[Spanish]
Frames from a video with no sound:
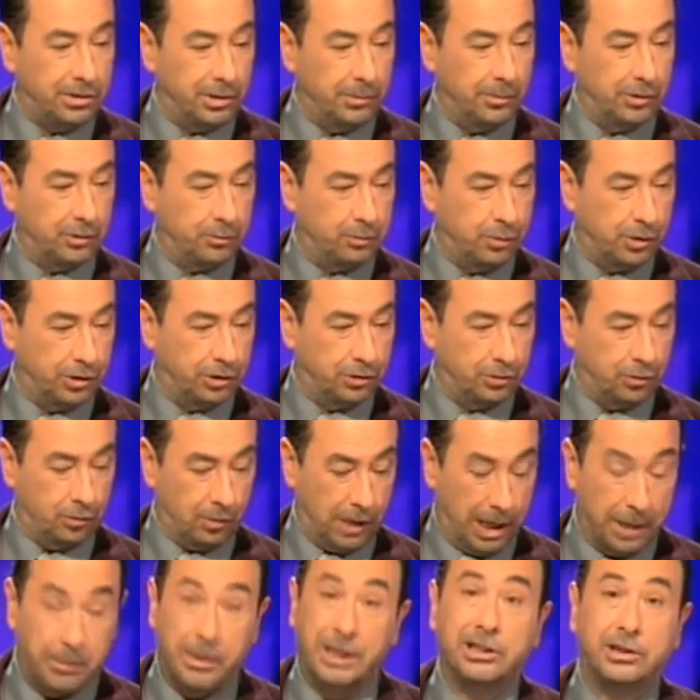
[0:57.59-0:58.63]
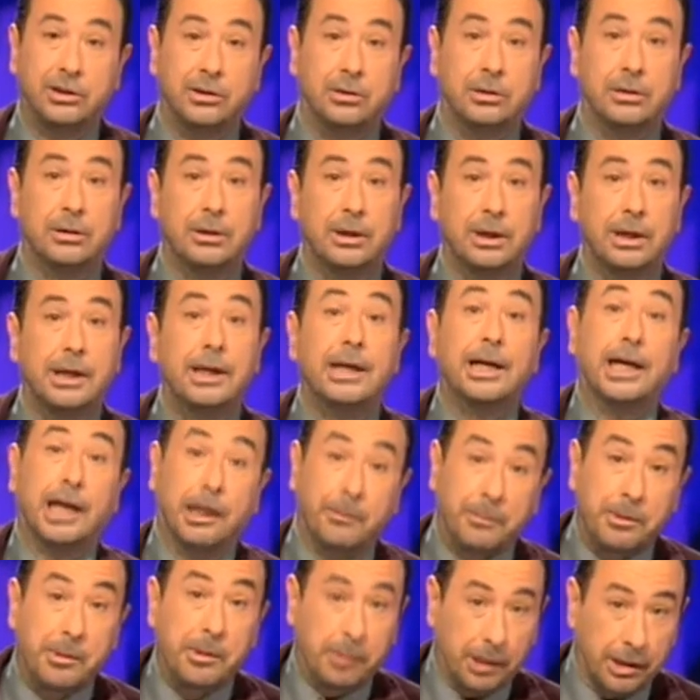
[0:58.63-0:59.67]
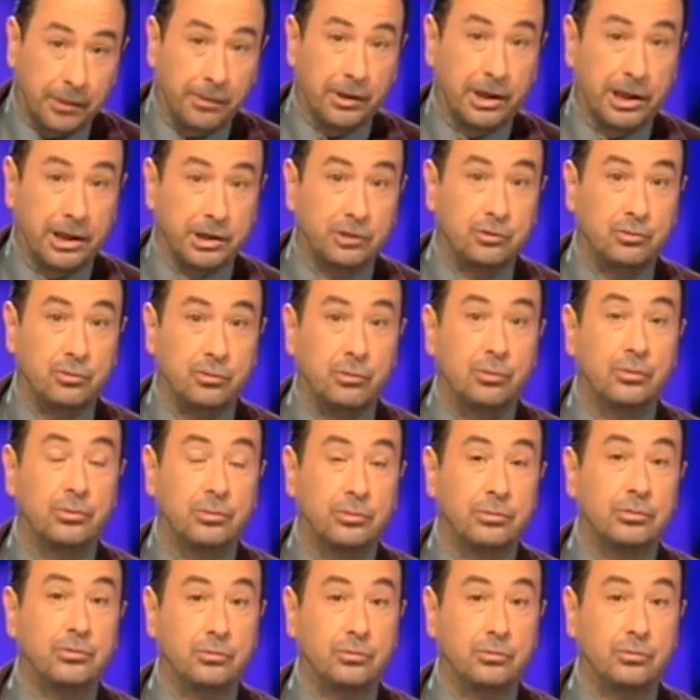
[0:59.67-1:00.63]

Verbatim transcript: Hemos puesto La Evasión, que a mí me parece que es su,